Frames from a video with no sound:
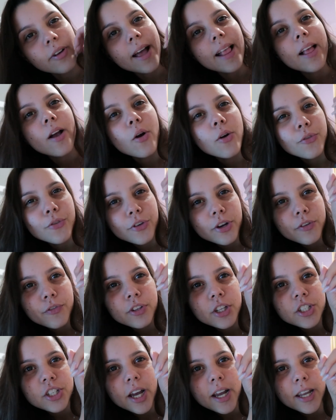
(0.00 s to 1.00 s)
vai lá conferir,
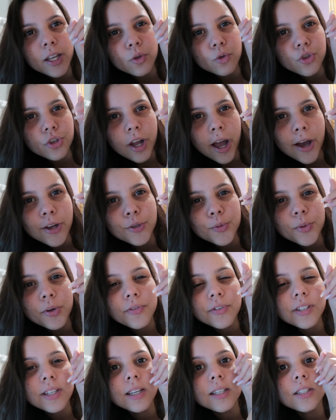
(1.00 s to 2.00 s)
vou deixar aqui nos cards
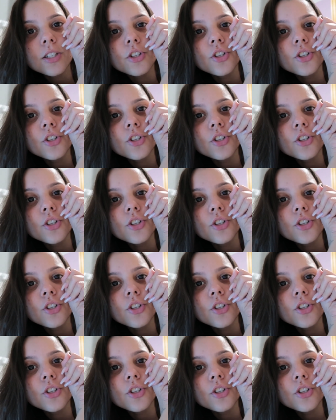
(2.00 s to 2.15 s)
pra vocês